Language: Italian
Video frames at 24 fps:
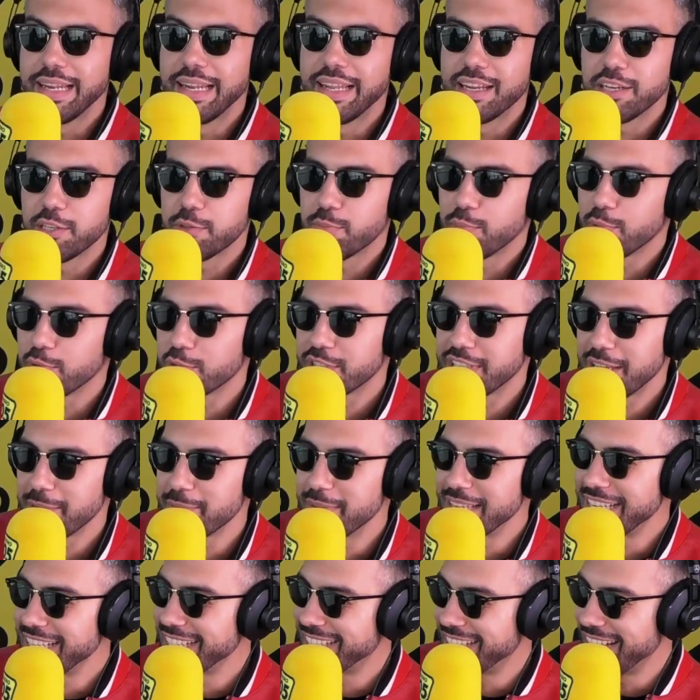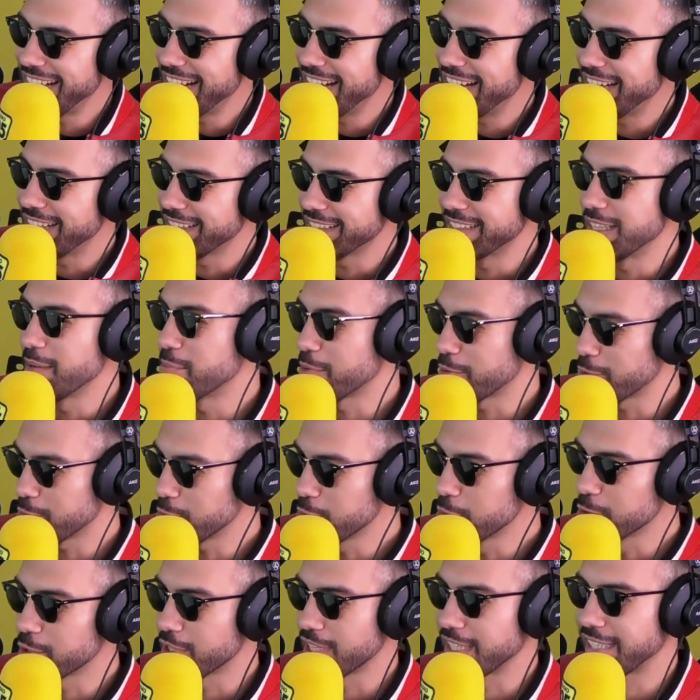la responsabilità da
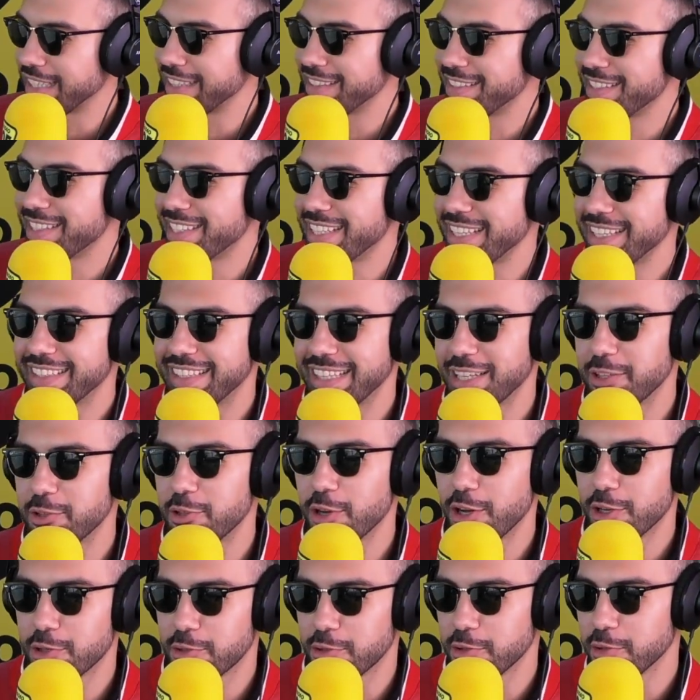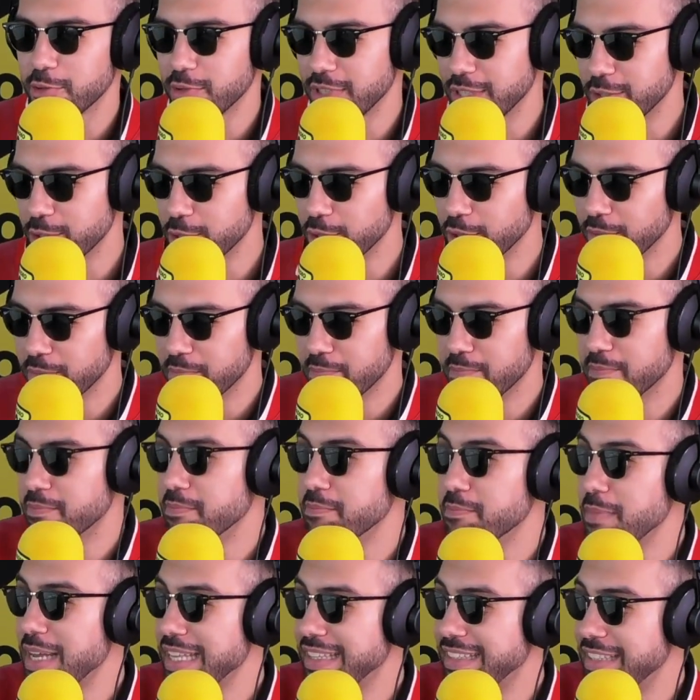producer che ti senti addosso quando
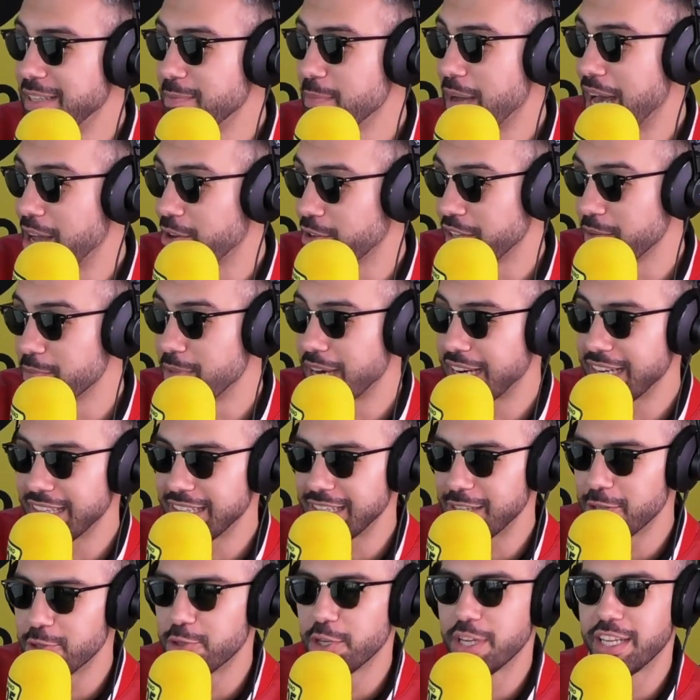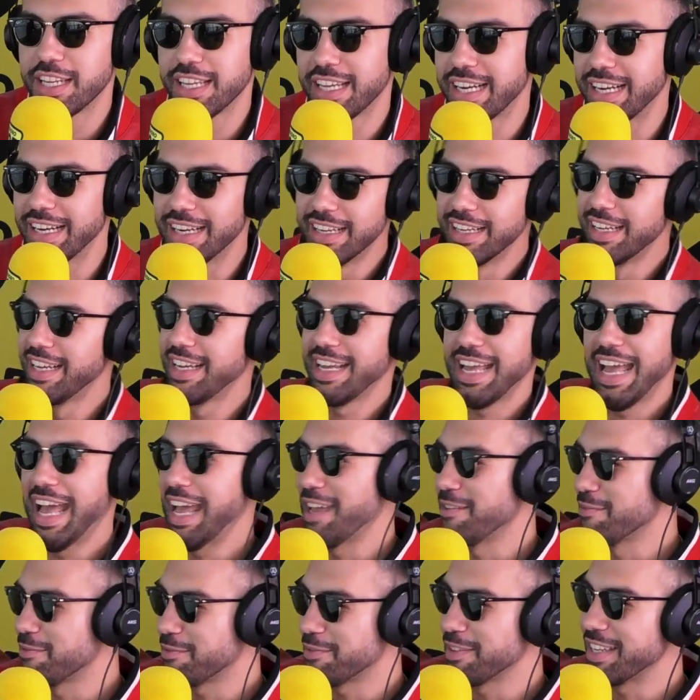metti mano a dei brani del genere è
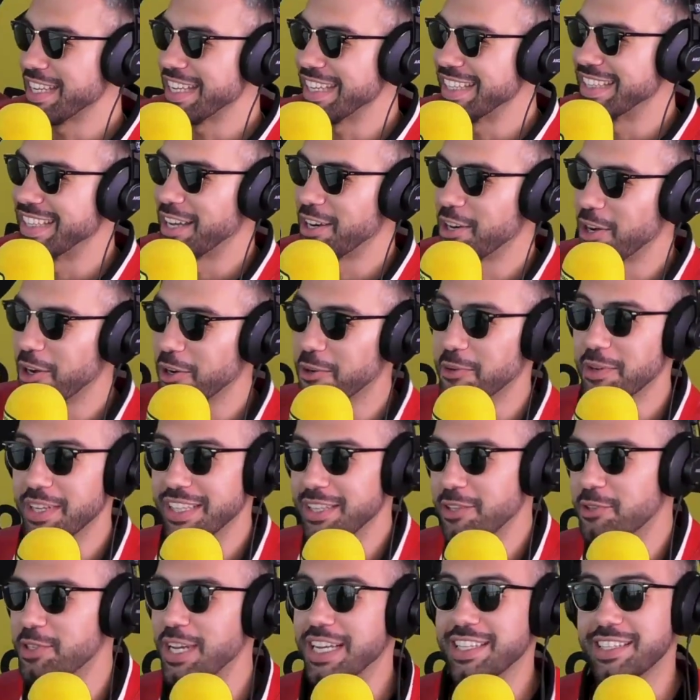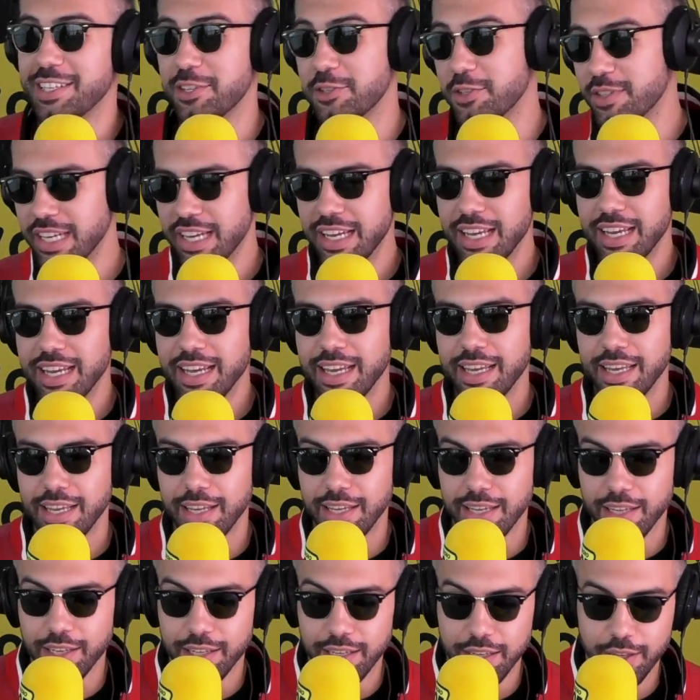infinita. Mamma no? mia, Quindi, cioè, se... mamma
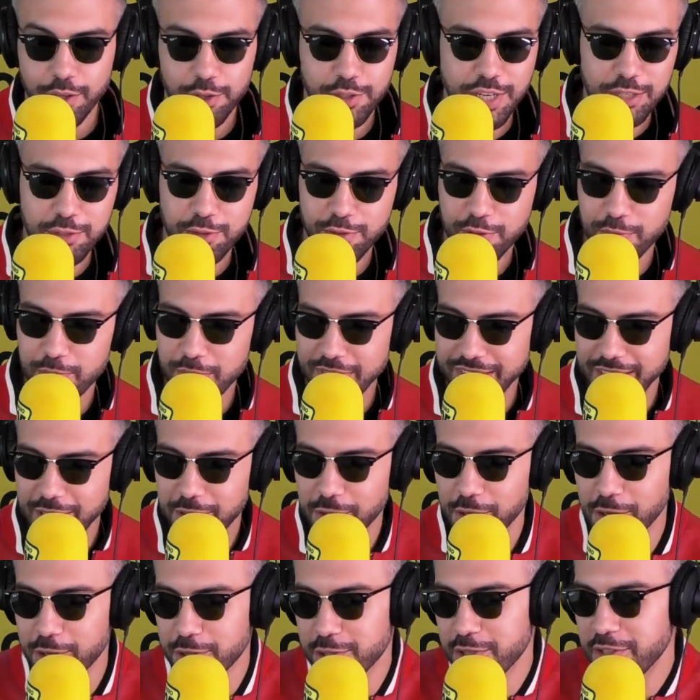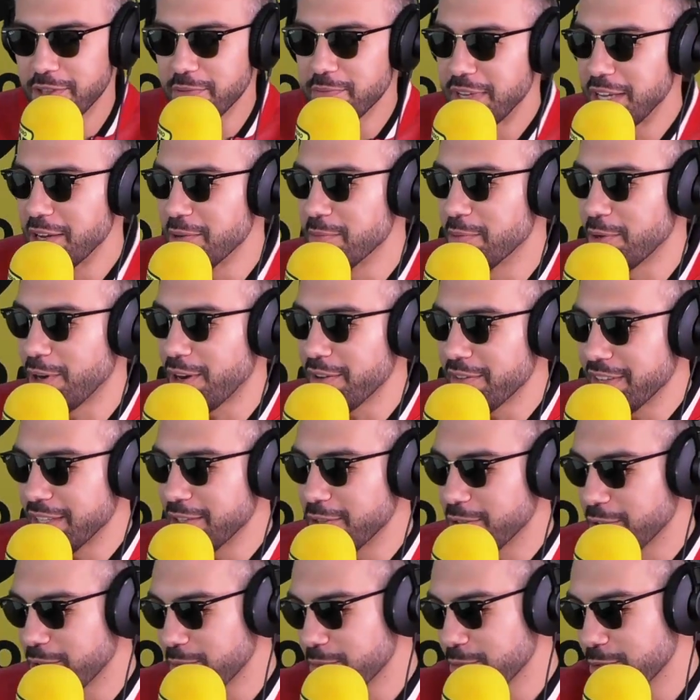mia. Io già sono meticoloso di mio, però
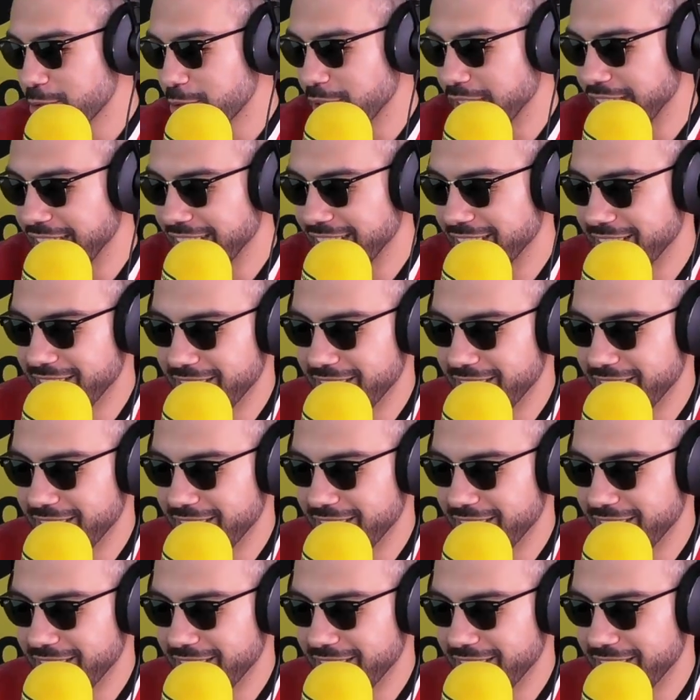avendo comunque